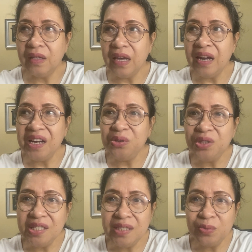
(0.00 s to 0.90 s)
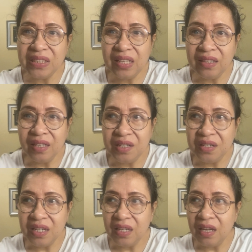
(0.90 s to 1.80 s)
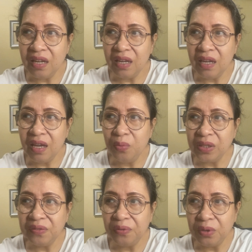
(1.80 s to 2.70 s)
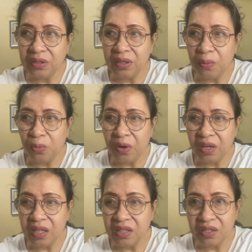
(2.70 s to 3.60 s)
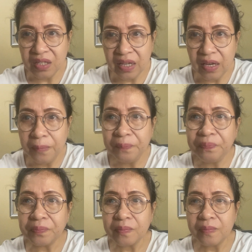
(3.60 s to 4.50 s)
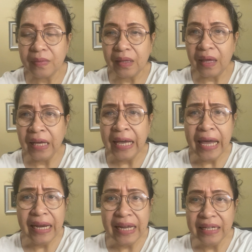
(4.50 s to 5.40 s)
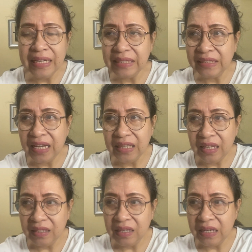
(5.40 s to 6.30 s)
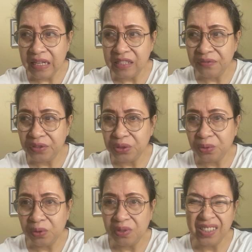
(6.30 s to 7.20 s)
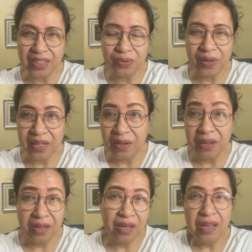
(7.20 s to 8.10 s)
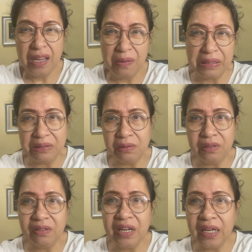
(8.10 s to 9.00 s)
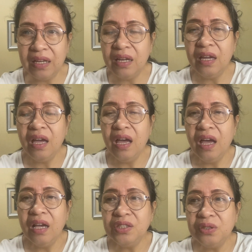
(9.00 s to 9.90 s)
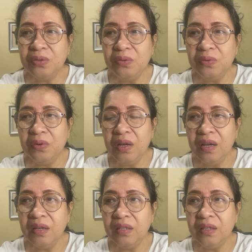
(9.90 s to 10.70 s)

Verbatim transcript: Herodotus was not a Greek. He, he was born somewhere in Turkey. Kaya lang, he stayed in Greece for so long. That's why he, he was called Greek. So,